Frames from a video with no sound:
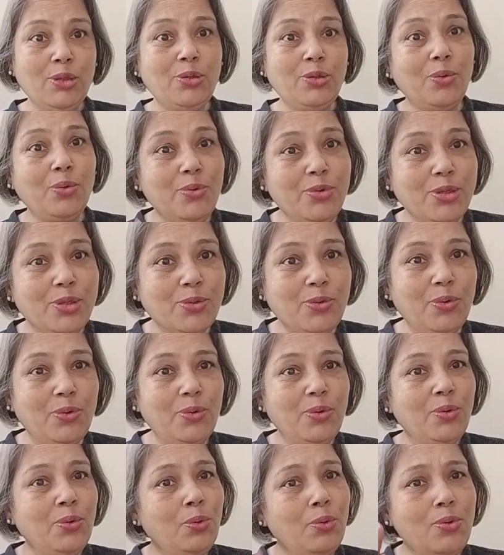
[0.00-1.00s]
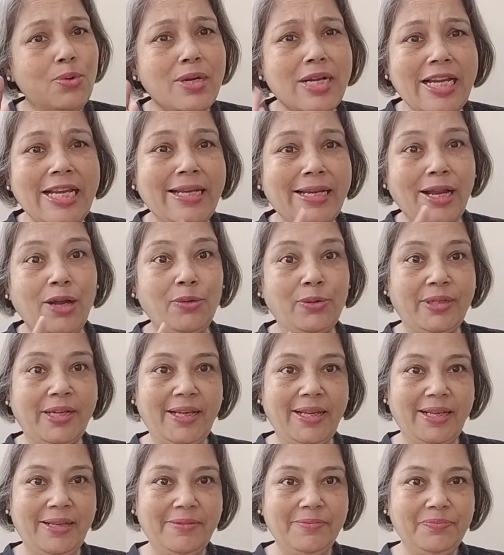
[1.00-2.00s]
तो उसको उंगली ना
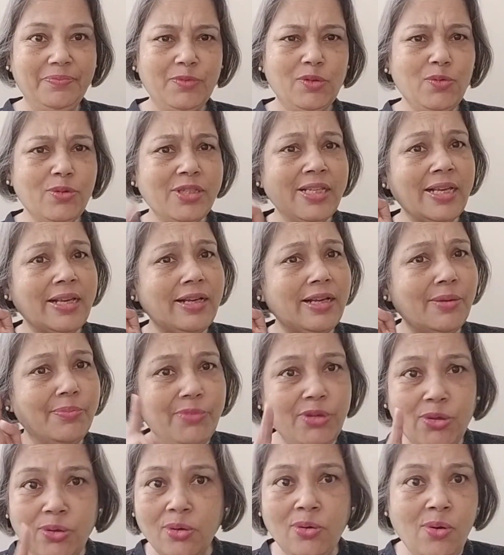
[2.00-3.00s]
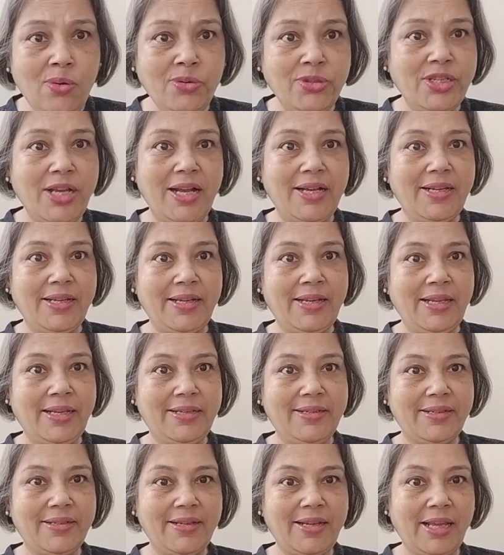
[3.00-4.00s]
उठाएं उसकी कमियों को उजागर नहीं
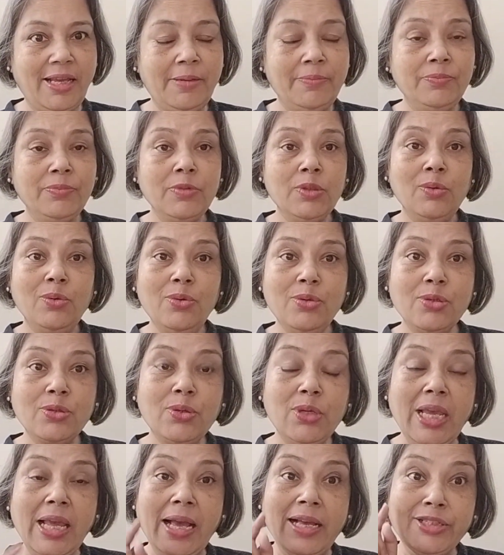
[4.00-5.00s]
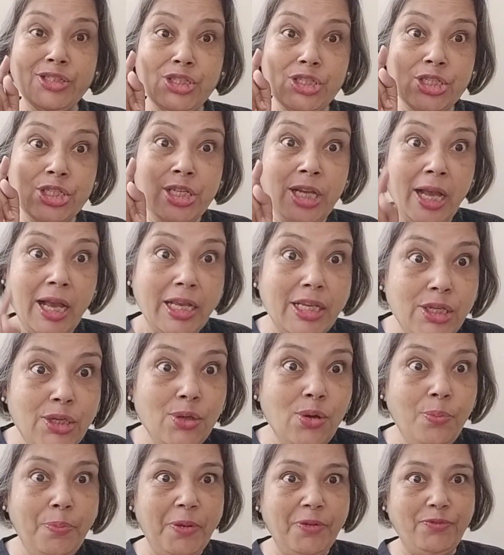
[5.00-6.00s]
करना है उसकी
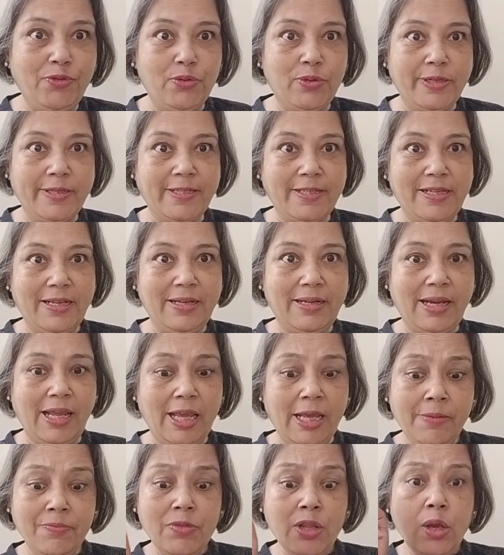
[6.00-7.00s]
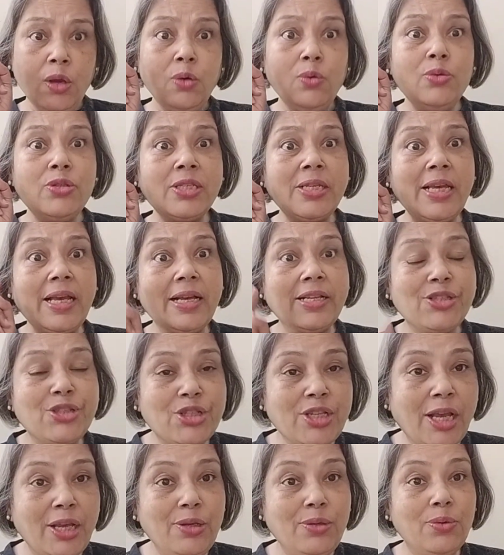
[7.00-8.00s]
अच्छाइयों पे फोकस करना है उसकी
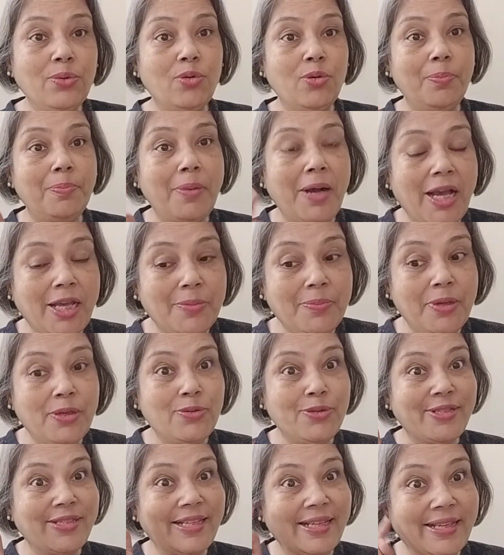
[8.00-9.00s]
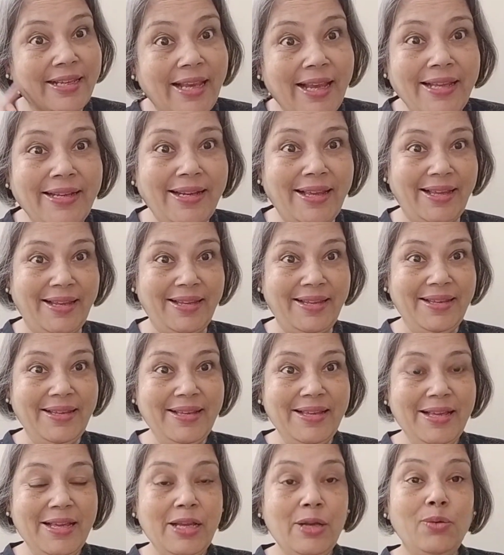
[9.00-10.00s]
अच्छाइयों को बार बार उससे कहना है
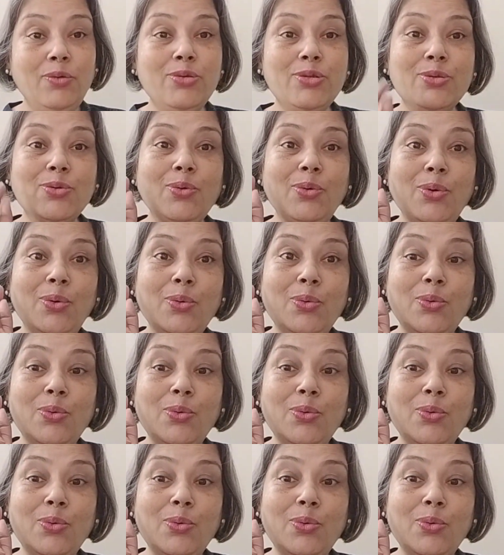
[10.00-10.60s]
उसको